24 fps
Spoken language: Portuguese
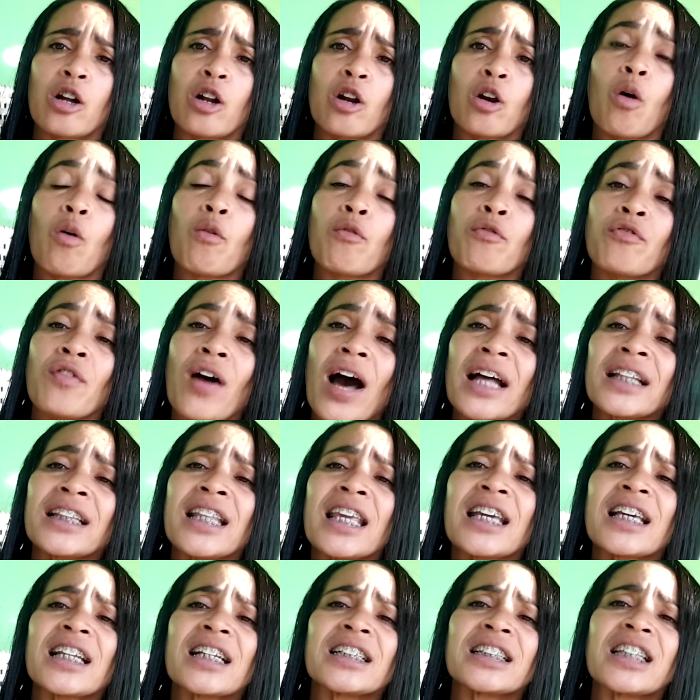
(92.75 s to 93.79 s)
Louvado e
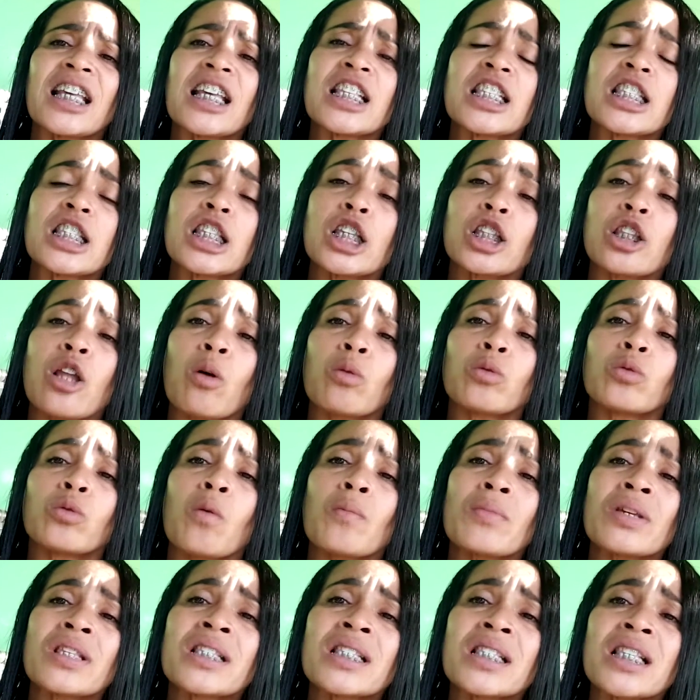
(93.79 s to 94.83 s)
engrandecido é o
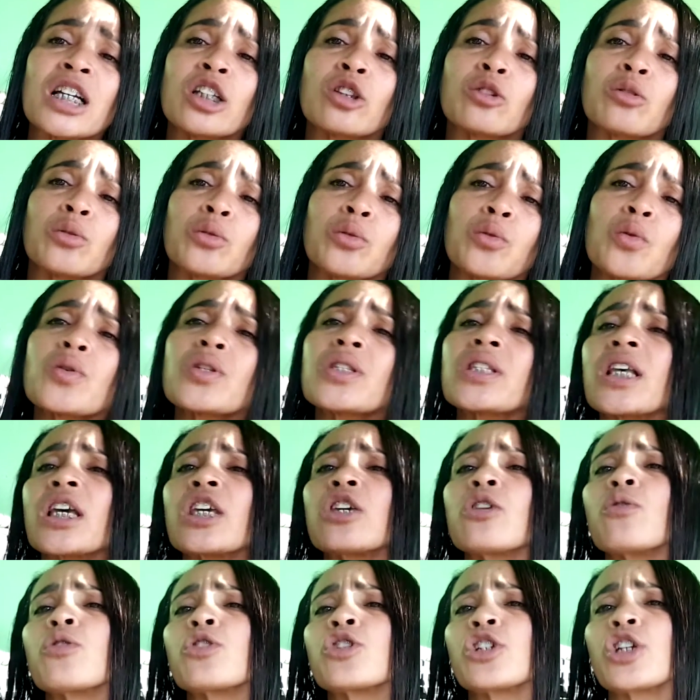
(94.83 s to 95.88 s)
nome santo do
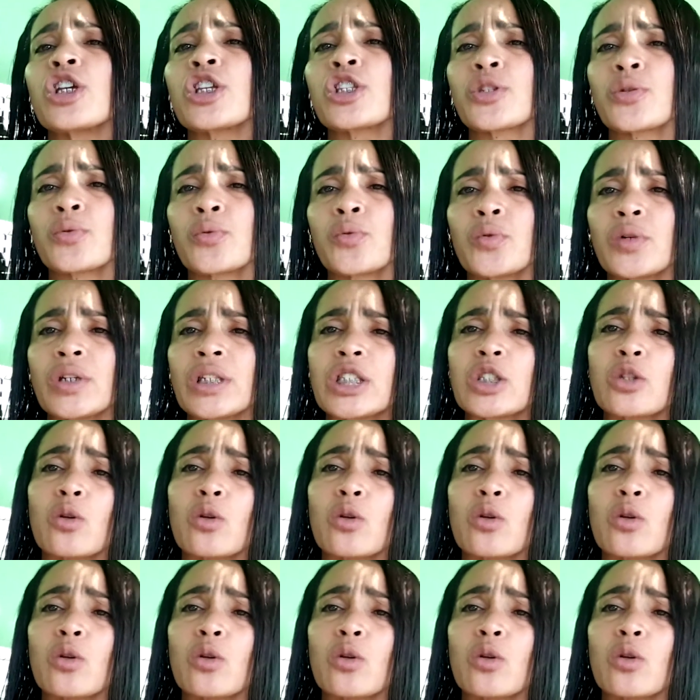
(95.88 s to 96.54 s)
Senhor Jesus.